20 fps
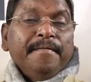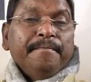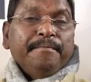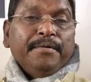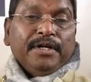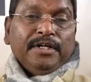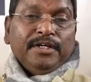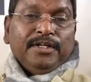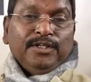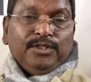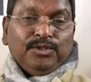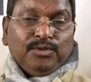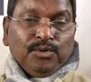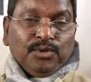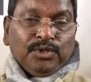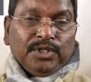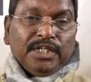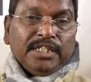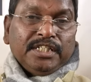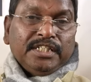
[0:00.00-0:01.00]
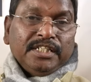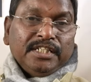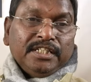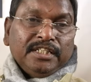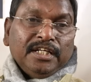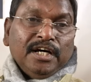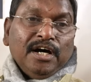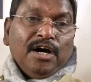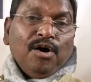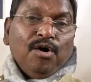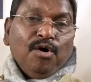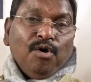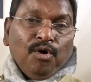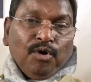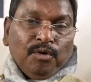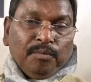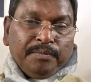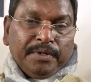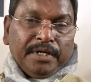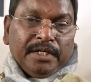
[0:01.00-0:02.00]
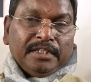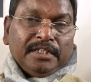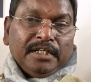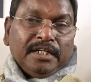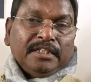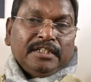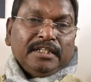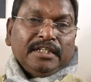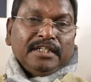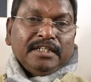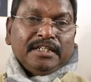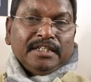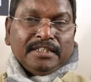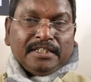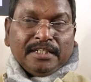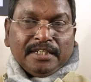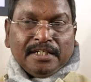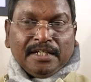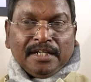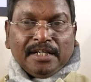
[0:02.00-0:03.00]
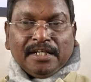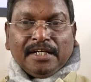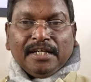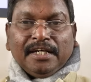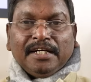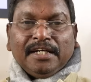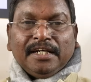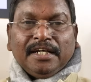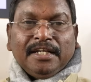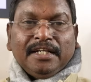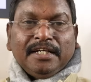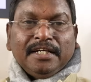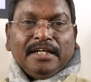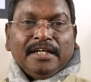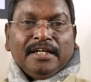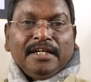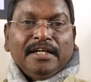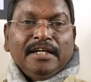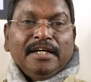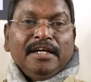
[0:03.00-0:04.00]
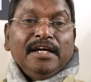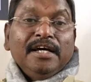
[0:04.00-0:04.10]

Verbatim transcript: पर हितों की चिंता और बेहतर तरीके से करने के लिए